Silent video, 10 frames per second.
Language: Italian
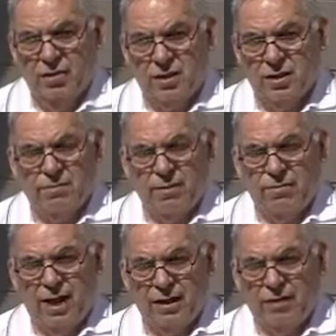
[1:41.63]
che si
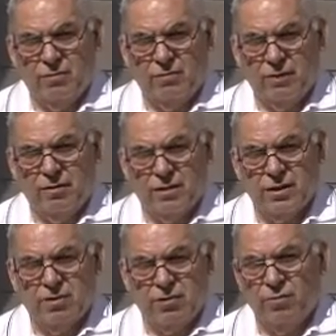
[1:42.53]
preparano per
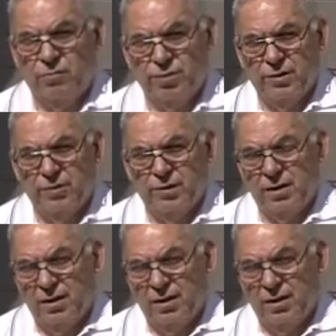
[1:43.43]
questo compito